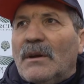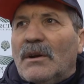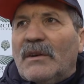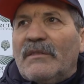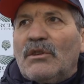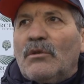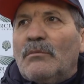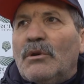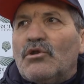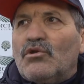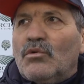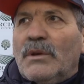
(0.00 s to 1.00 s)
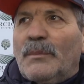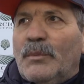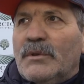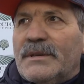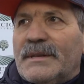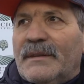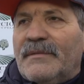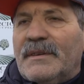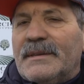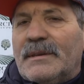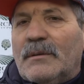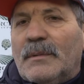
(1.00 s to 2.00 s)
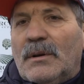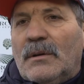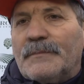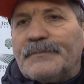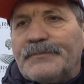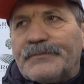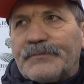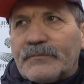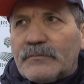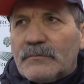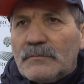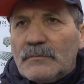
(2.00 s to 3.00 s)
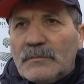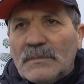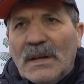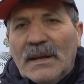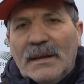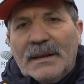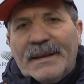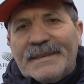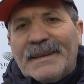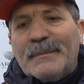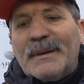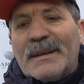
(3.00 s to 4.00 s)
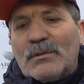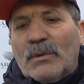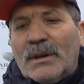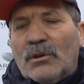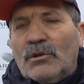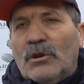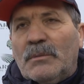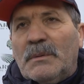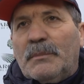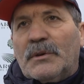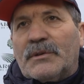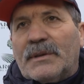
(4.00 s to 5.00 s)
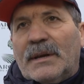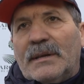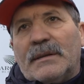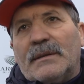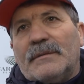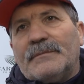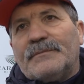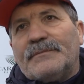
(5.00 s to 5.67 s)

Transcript: La vedo un po' giù dal punto di vista fisico, però è sempre una squadra con nomi importanti.